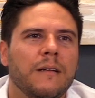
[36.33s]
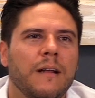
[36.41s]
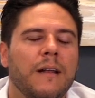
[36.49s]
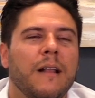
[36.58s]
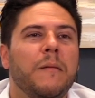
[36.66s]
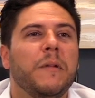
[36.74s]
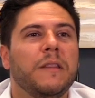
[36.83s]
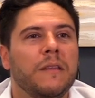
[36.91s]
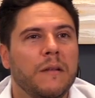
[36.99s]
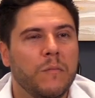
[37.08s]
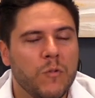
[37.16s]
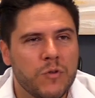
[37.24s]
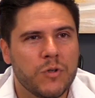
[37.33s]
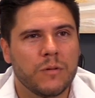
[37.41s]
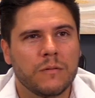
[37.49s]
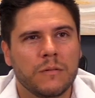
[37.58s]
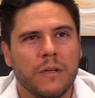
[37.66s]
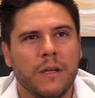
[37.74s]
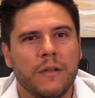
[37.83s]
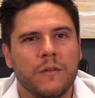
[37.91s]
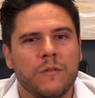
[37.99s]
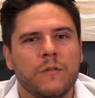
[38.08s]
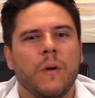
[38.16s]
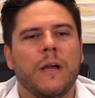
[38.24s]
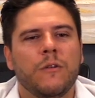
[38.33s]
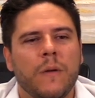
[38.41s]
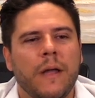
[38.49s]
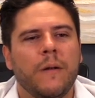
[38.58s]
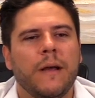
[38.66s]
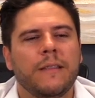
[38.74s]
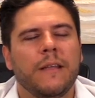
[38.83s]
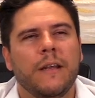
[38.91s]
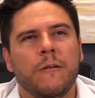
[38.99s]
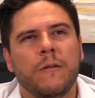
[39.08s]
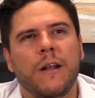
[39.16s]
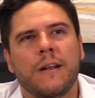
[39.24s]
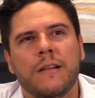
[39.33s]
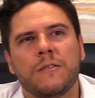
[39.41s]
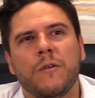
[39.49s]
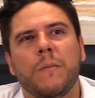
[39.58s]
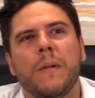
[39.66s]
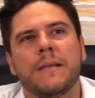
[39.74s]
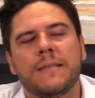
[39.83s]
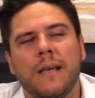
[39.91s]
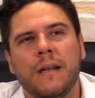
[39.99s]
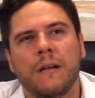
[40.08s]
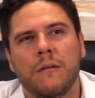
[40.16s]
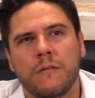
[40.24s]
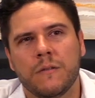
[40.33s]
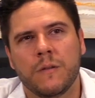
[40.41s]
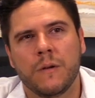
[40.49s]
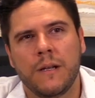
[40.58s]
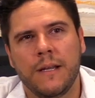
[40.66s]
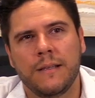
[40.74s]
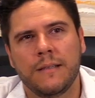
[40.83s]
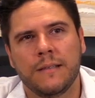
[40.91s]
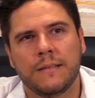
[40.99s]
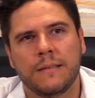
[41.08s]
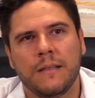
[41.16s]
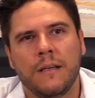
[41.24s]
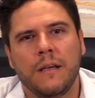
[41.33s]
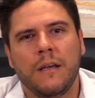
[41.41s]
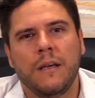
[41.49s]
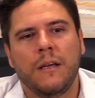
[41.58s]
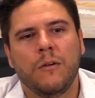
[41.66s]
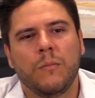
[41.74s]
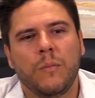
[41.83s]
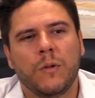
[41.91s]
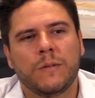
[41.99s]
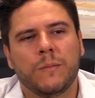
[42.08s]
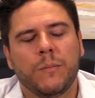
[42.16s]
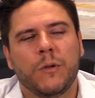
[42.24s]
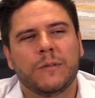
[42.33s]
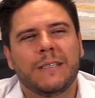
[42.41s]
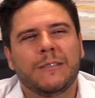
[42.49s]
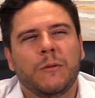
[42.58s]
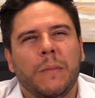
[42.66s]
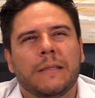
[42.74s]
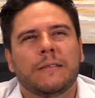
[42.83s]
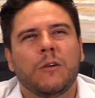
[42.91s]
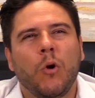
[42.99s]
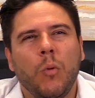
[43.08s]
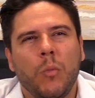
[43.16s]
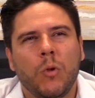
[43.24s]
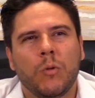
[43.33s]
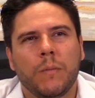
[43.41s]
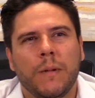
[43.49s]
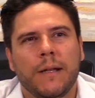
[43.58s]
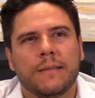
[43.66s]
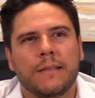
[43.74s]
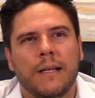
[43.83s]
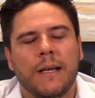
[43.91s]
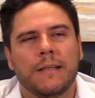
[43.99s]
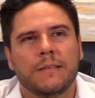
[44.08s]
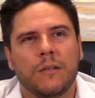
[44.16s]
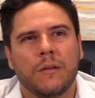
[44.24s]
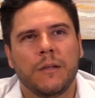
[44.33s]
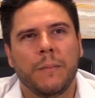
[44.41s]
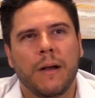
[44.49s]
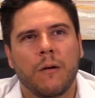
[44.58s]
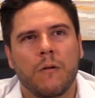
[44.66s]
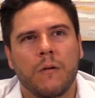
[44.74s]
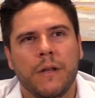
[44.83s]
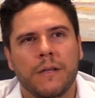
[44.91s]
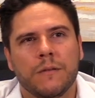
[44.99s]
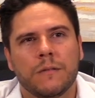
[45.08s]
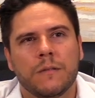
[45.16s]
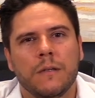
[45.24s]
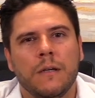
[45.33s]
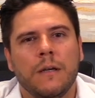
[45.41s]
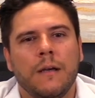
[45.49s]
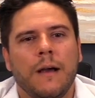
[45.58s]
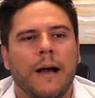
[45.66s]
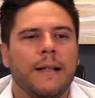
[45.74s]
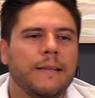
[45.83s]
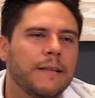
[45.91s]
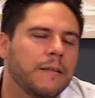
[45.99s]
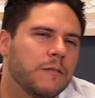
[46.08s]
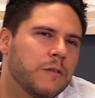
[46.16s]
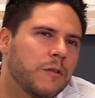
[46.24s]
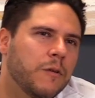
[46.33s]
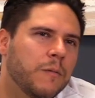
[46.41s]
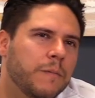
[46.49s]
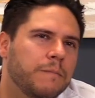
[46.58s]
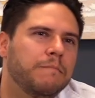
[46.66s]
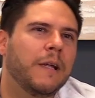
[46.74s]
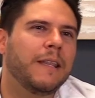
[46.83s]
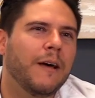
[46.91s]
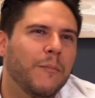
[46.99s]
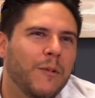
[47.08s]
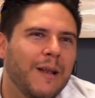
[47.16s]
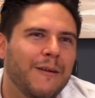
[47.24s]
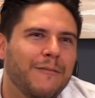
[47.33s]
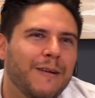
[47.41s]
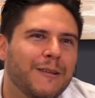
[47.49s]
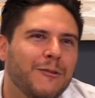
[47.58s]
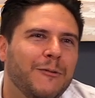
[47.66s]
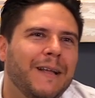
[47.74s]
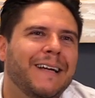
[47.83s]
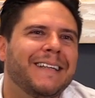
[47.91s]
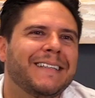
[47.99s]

Realmente mucho. Ellos nos ayudaron a tener una relación más sana con nuestros clientes y un proceso más cómodo para hacer la gestión de pago con ellos. Antes nosotros mandábamos la factura,